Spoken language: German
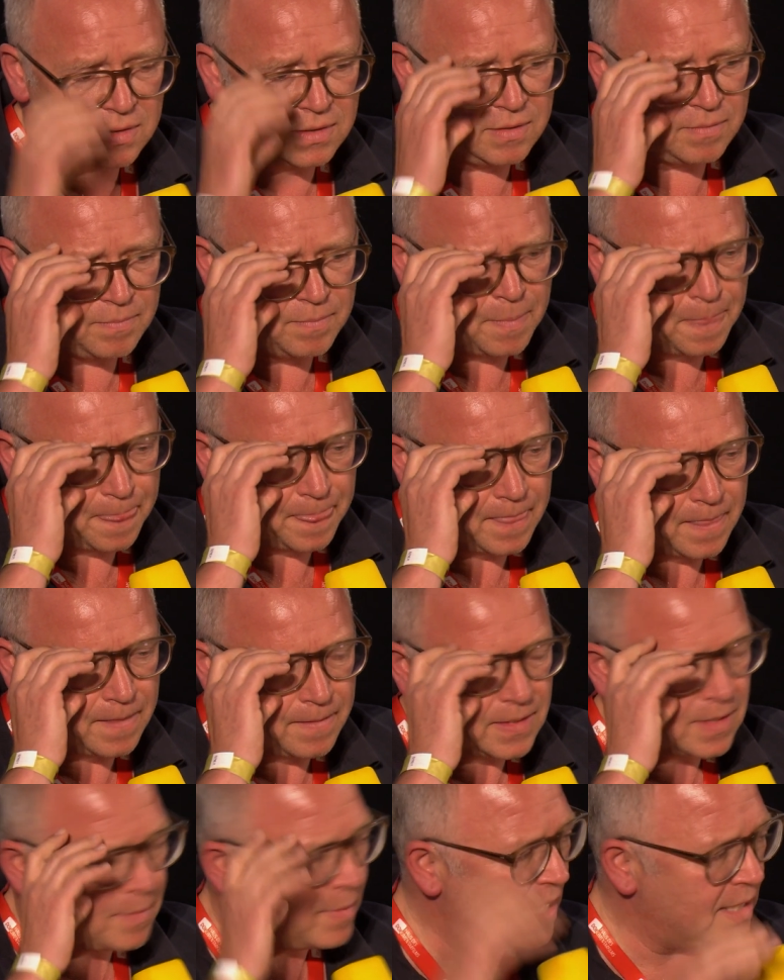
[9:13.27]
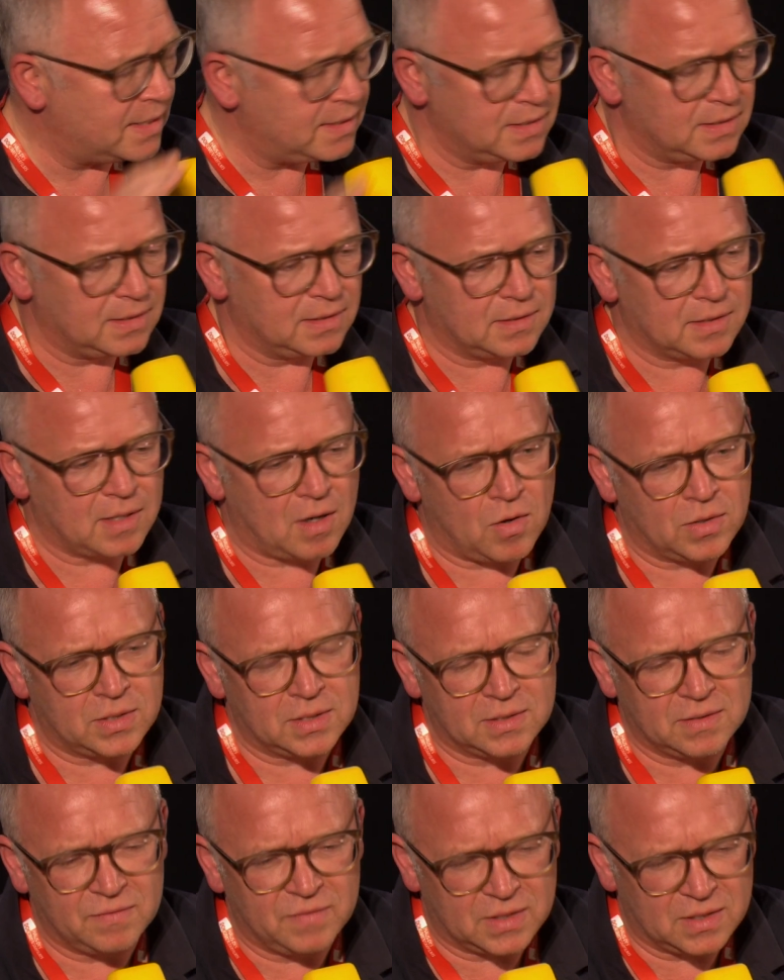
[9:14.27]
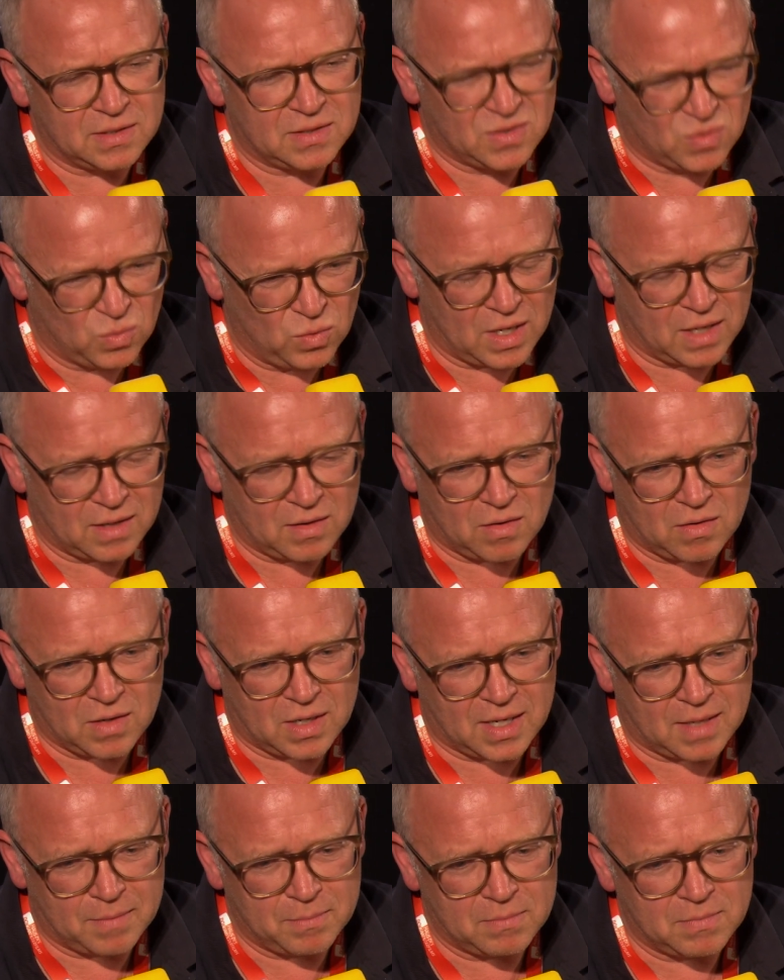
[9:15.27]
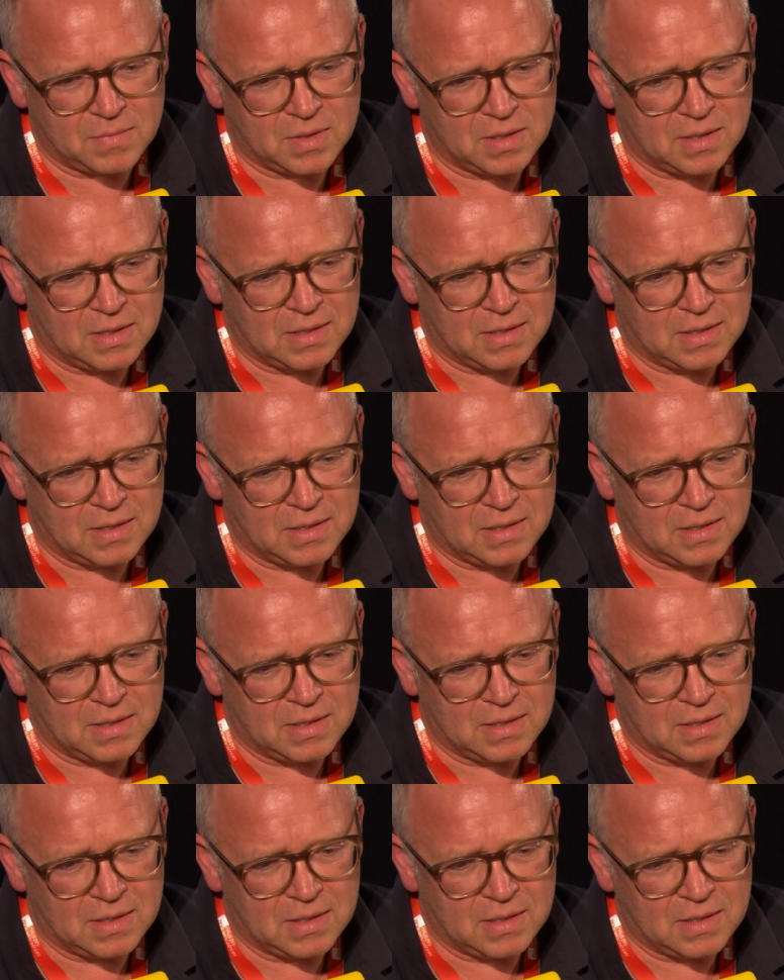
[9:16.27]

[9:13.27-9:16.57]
Ähm, ich habe allen nicht getraut, dass sie wirklich Zugang auch haben,